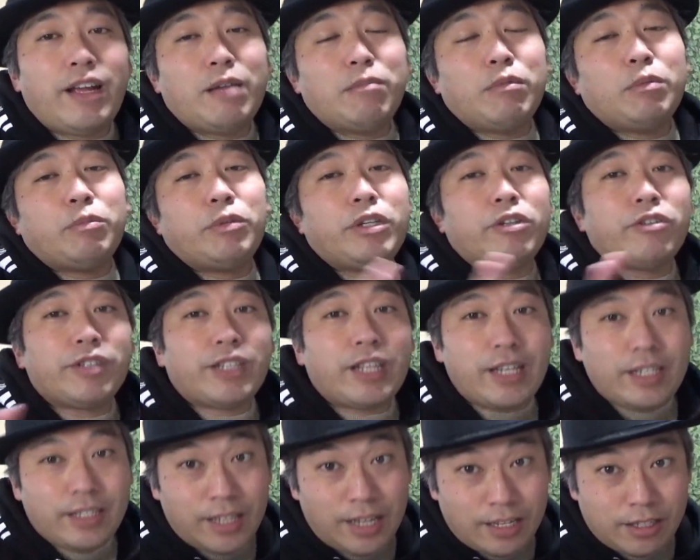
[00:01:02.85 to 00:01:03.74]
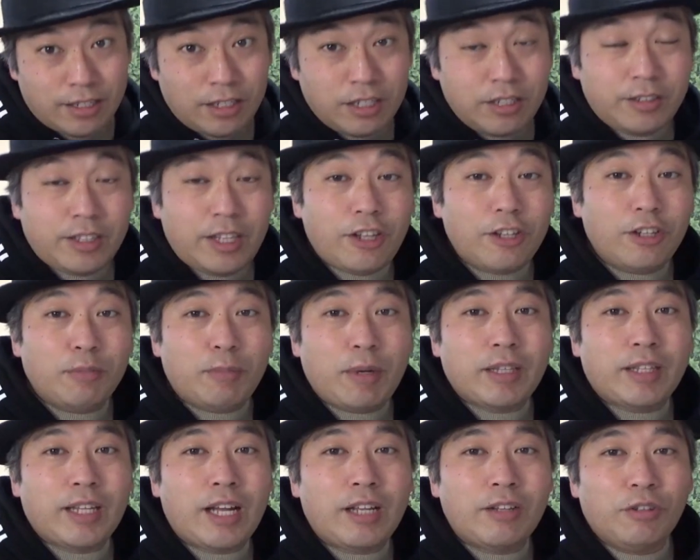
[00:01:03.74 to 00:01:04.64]
MV を再生するっていう
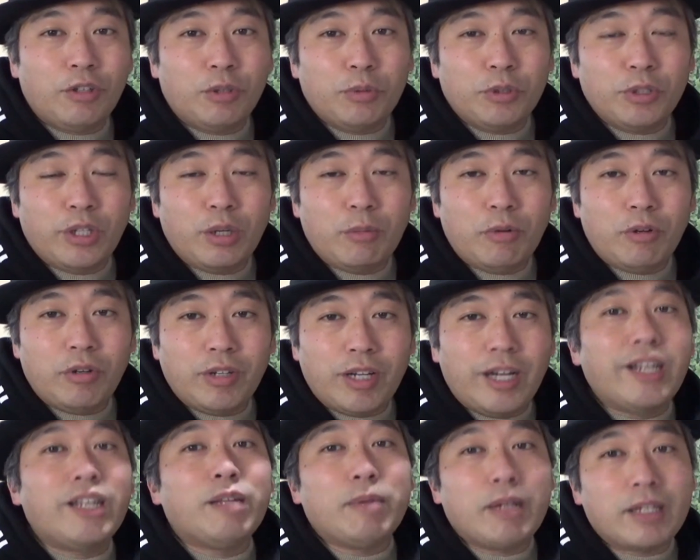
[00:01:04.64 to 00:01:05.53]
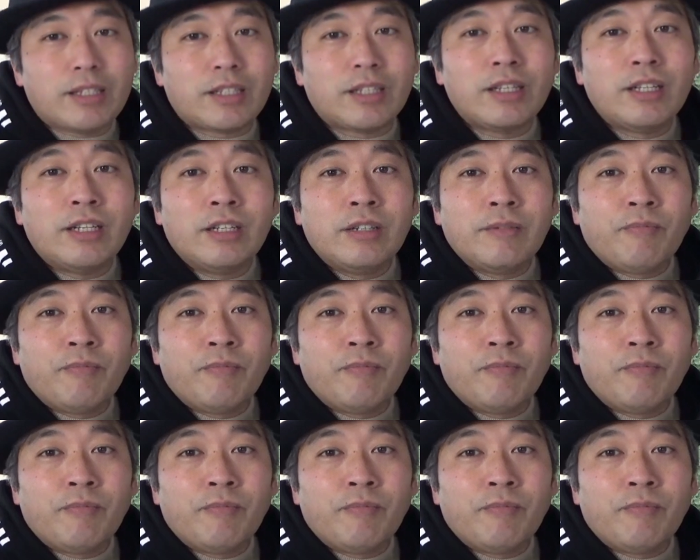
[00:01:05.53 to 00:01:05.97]
パターンのものもあります。